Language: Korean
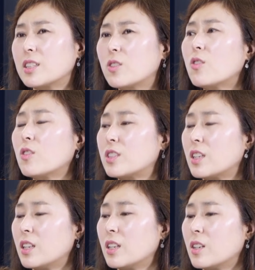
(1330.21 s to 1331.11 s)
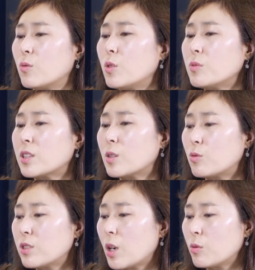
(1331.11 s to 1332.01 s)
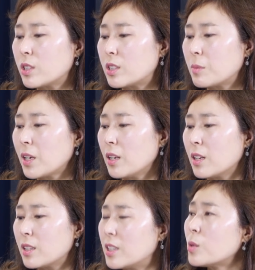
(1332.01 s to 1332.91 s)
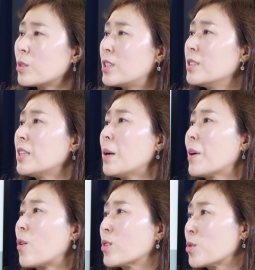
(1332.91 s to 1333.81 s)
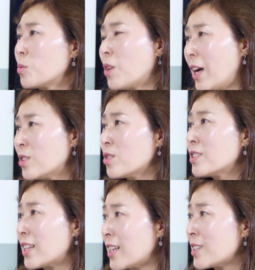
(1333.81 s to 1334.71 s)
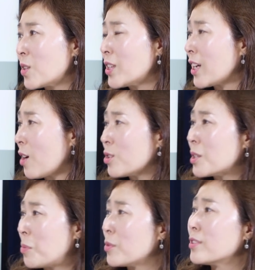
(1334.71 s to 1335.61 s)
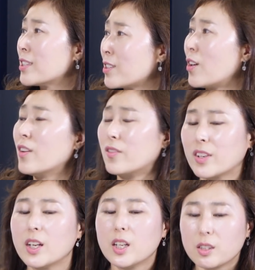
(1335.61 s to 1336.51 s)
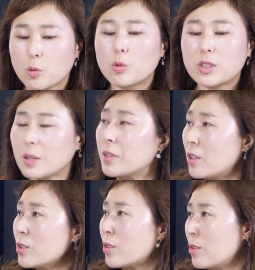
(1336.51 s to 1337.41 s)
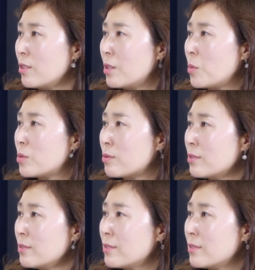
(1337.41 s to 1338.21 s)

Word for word: 그런 거지. 위험자산을 투자하고는 있지만 그래도 그나마 거기서 좀 더 안전자산을 그 선택하고 싶은 그런 네. 욕심인 거죠 기본적으로.